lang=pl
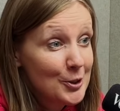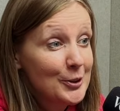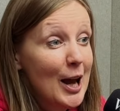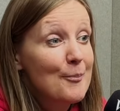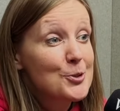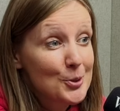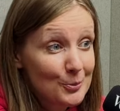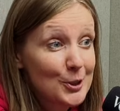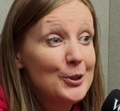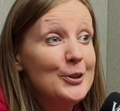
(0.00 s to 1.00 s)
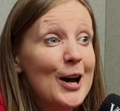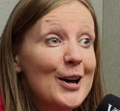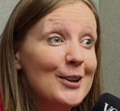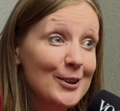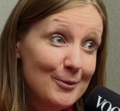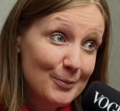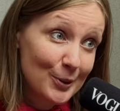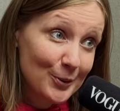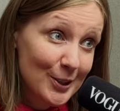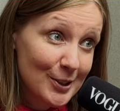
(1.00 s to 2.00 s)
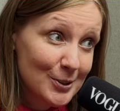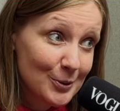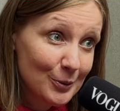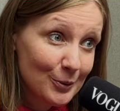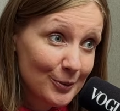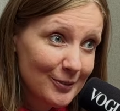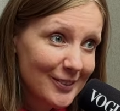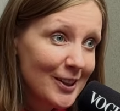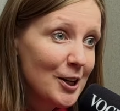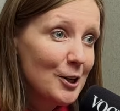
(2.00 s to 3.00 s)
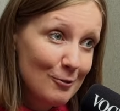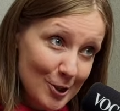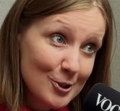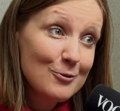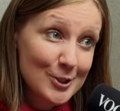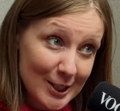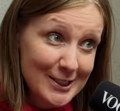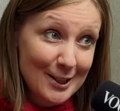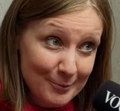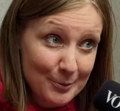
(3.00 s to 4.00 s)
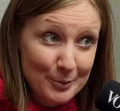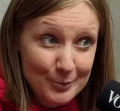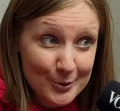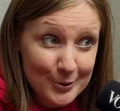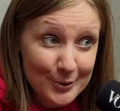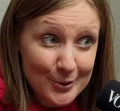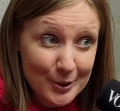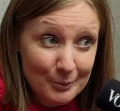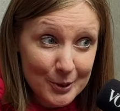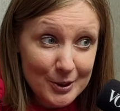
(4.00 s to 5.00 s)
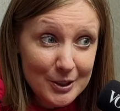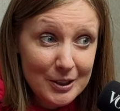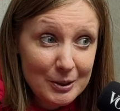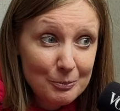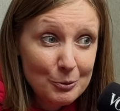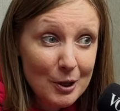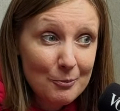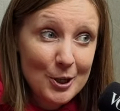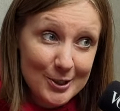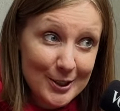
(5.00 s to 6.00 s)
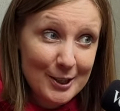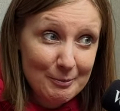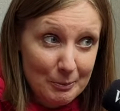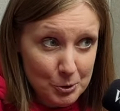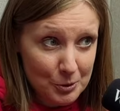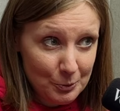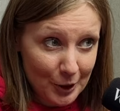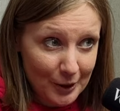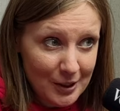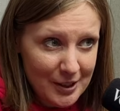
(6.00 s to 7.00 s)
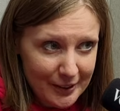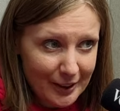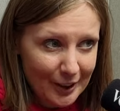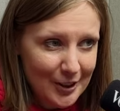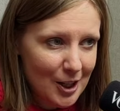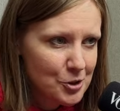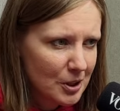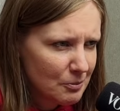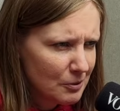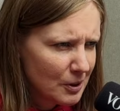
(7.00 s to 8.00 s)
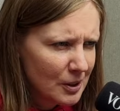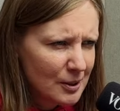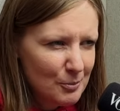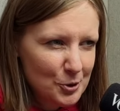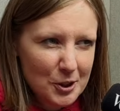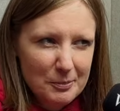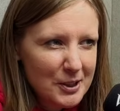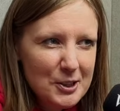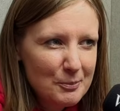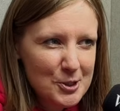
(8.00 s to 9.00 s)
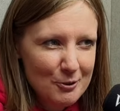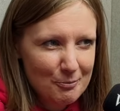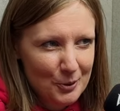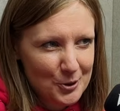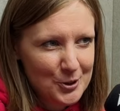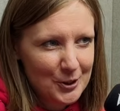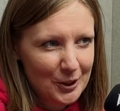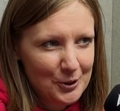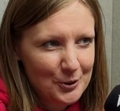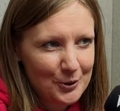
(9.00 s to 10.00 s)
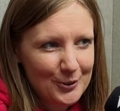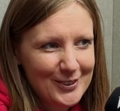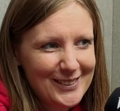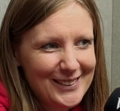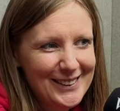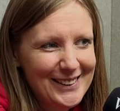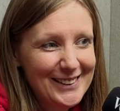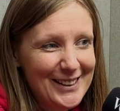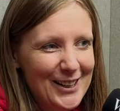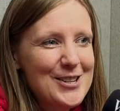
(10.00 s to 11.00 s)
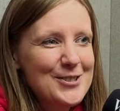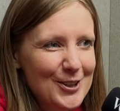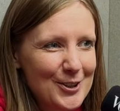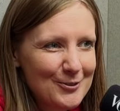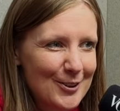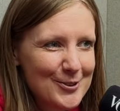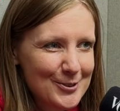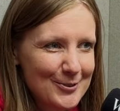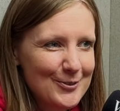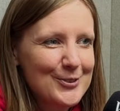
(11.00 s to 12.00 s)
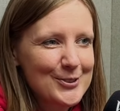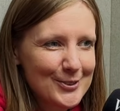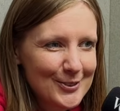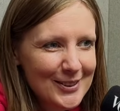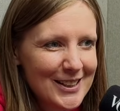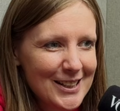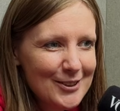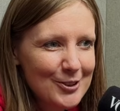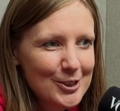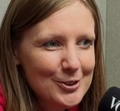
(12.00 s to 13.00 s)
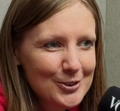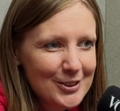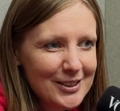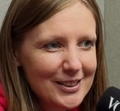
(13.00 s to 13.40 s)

Tam są liderki protestu. Mhm. I wiesz, i wskazałam te po prostu osoby i była moja znajoma przy mnie, taka dalsza i mówi, Boże, chyba nikt by się w Polsce tak nie, e, tak nie zachował, żeby po prostu, wiesz,